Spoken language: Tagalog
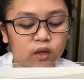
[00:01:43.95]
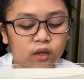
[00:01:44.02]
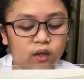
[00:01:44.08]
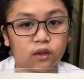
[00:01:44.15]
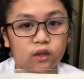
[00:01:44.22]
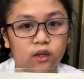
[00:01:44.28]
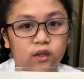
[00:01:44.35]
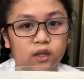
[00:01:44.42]

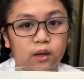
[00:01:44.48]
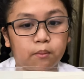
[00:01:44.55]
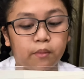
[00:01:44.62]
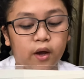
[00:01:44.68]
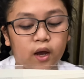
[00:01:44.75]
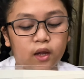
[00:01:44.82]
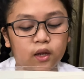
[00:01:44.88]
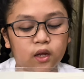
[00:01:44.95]
Hindi na
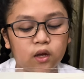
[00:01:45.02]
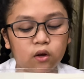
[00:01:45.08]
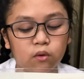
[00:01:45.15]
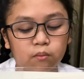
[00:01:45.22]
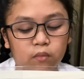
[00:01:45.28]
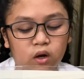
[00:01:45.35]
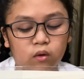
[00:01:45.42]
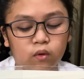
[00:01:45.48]

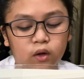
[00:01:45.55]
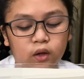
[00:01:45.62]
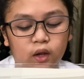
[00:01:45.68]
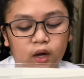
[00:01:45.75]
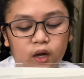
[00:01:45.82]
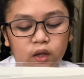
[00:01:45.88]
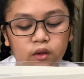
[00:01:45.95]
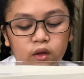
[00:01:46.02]
baling
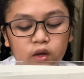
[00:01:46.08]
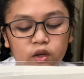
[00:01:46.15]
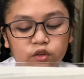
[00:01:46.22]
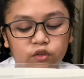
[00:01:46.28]
mawalan